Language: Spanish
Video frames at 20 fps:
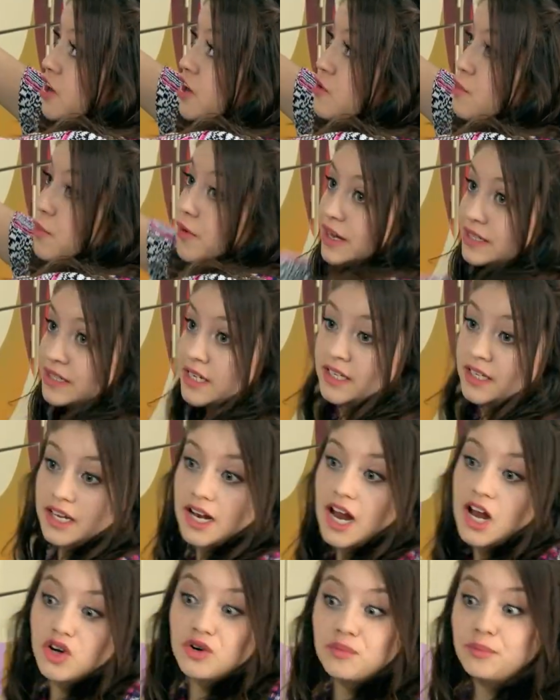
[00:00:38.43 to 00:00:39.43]
que no puedas
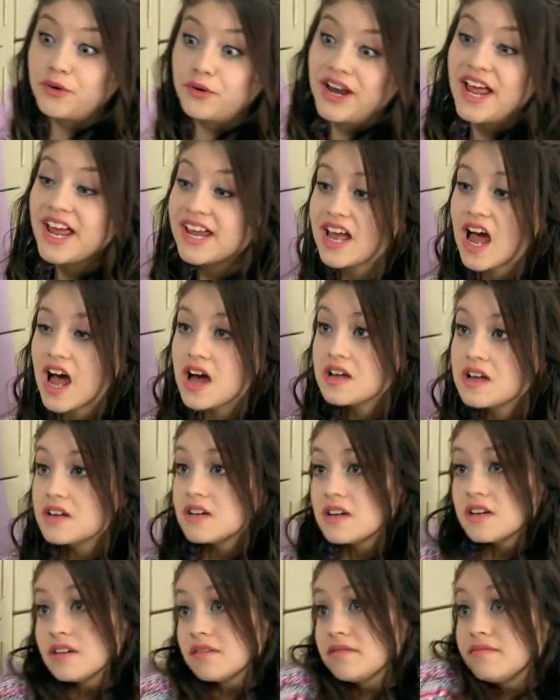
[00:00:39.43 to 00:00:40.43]
sentir algo por ella.
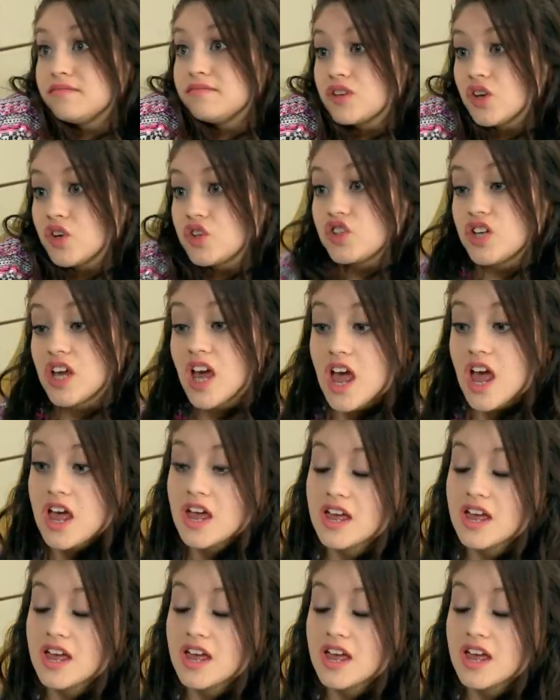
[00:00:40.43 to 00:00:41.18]
No sé.